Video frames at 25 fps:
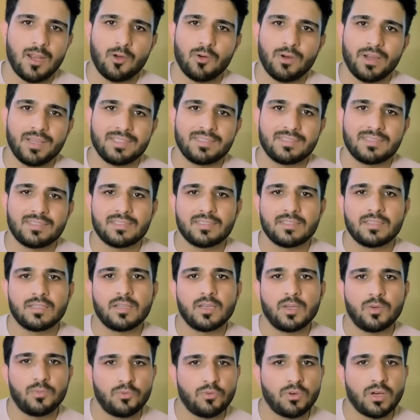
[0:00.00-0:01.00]
हेलो गाइस
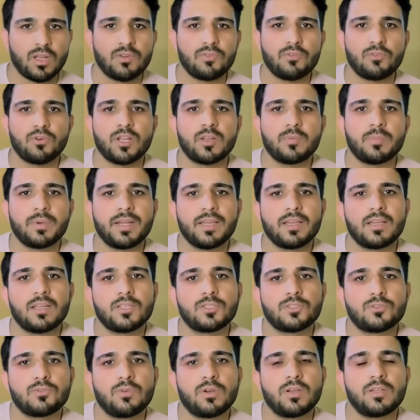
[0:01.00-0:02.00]
इफ़ यू आर अ फॉरेन
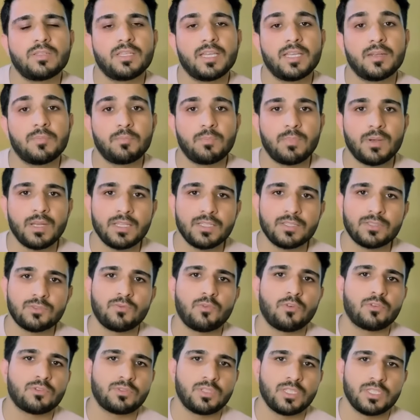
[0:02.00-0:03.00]
मेडिकल स्टूडेंट देन प्लीज़
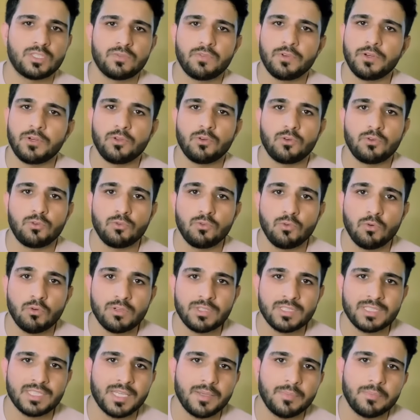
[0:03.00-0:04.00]
वॉच दिस वीडियो डू
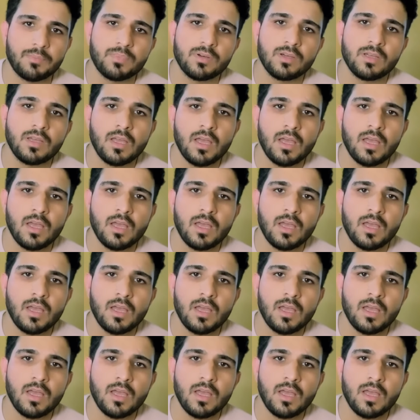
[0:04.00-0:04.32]
नॉट स्किप